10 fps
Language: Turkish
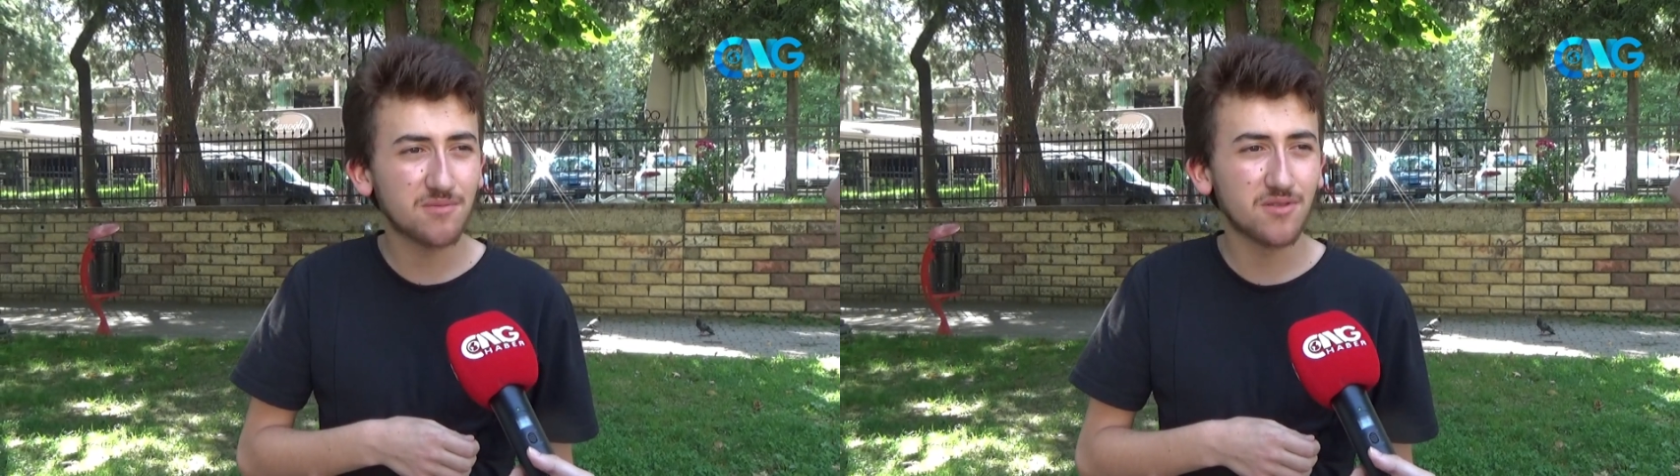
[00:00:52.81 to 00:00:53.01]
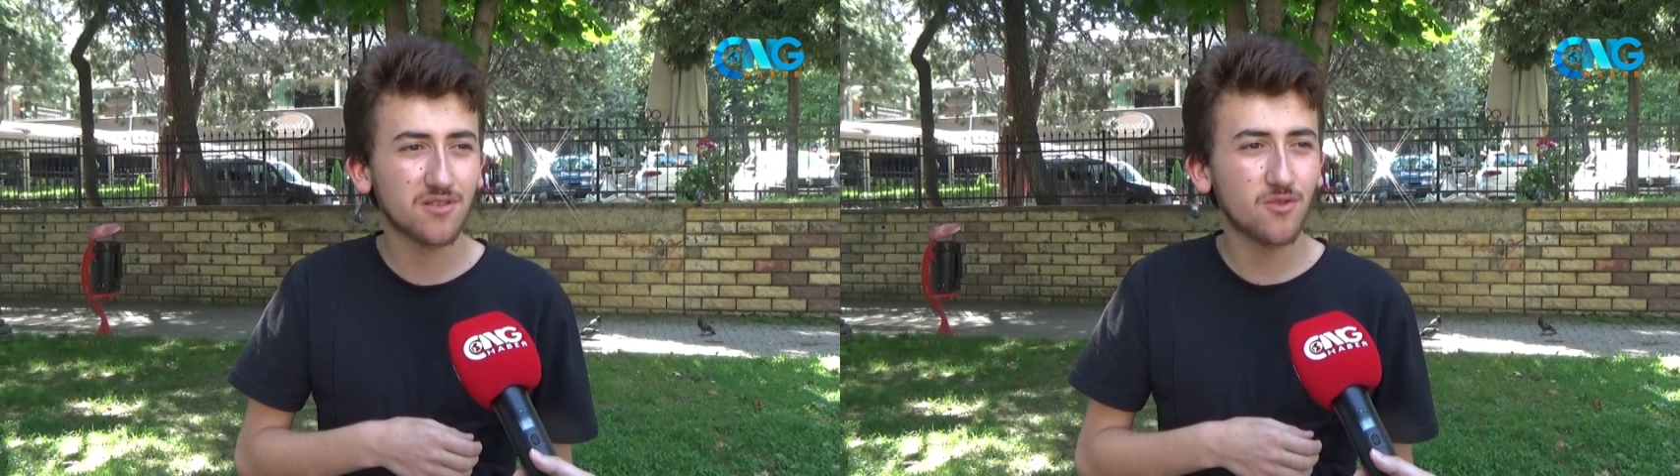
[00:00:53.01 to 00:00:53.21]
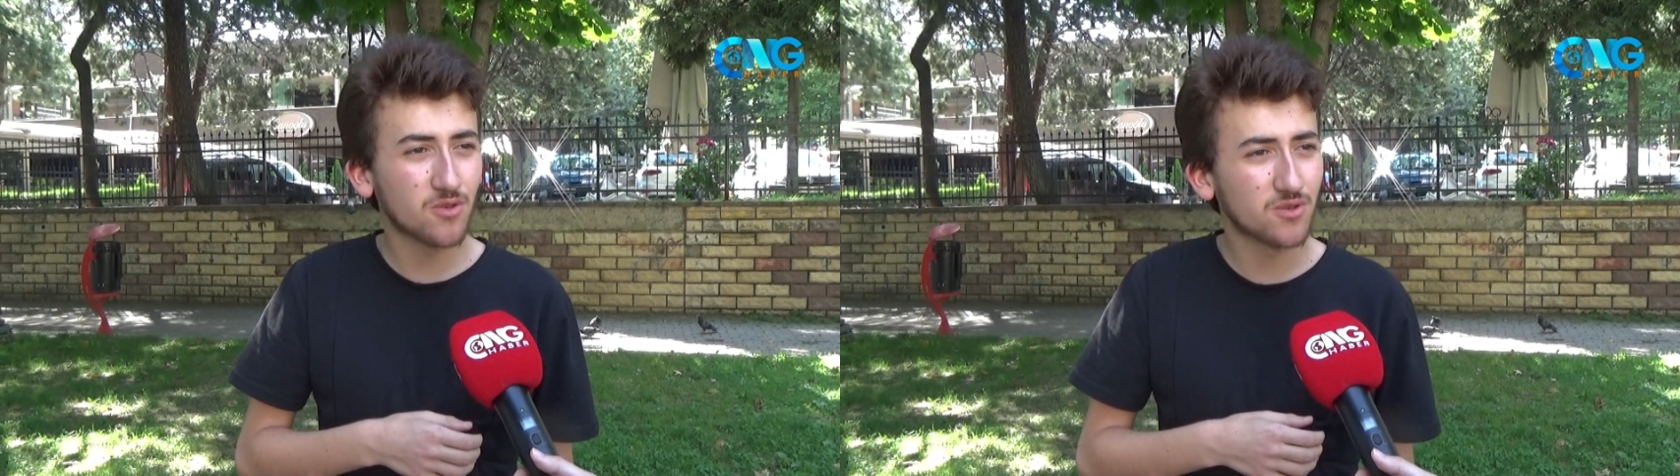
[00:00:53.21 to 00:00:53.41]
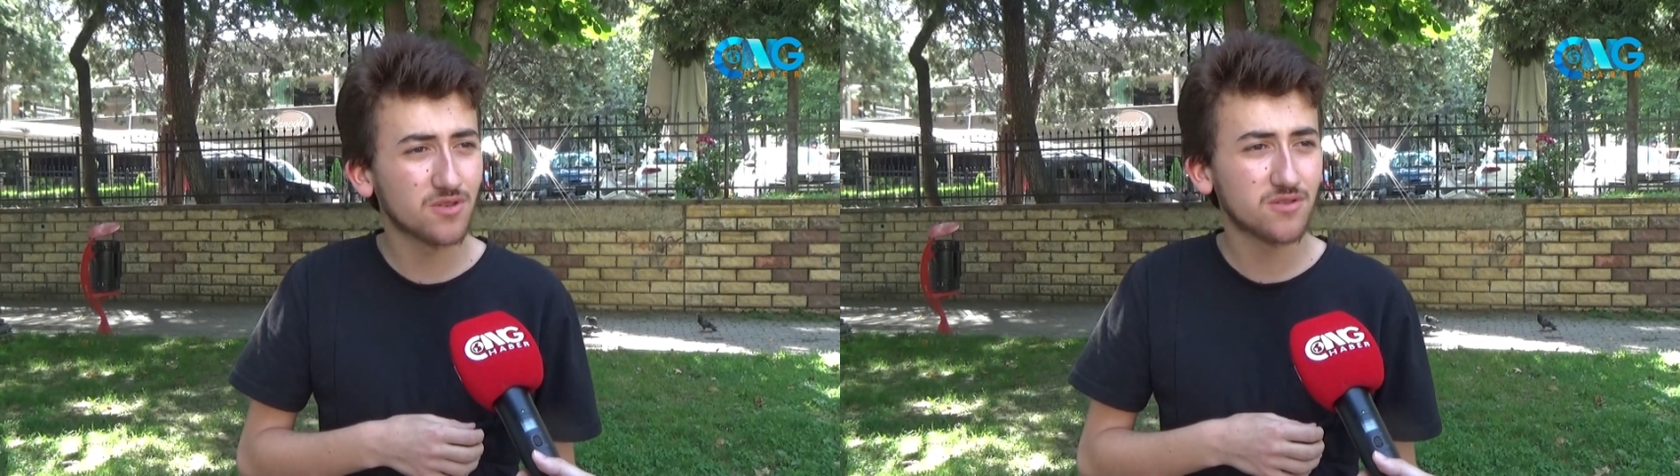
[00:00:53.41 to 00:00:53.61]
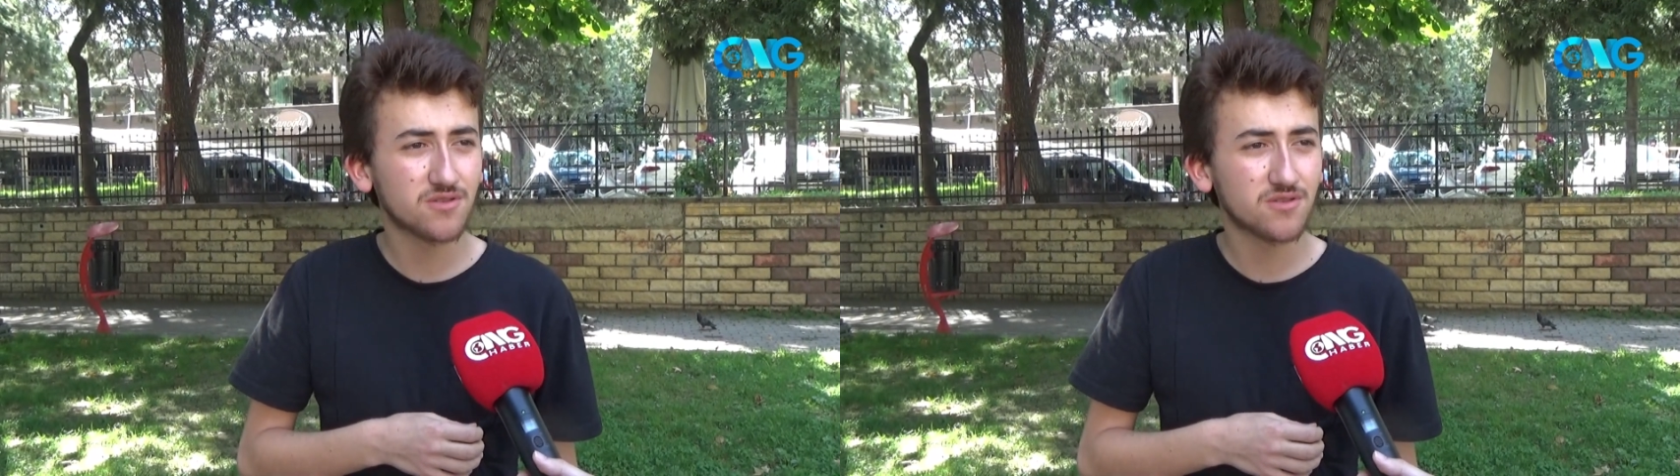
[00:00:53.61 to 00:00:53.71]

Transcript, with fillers: gibi ol, oku,